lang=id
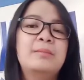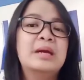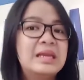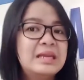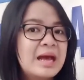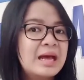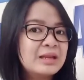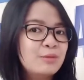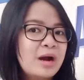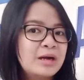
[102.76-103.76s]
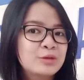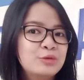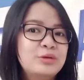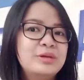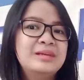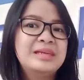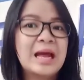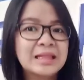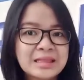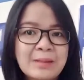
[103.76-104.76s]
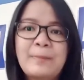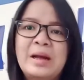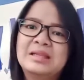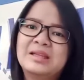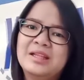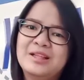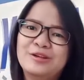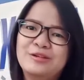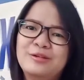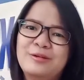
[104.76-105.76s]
menghindari waktu yang tepat itu.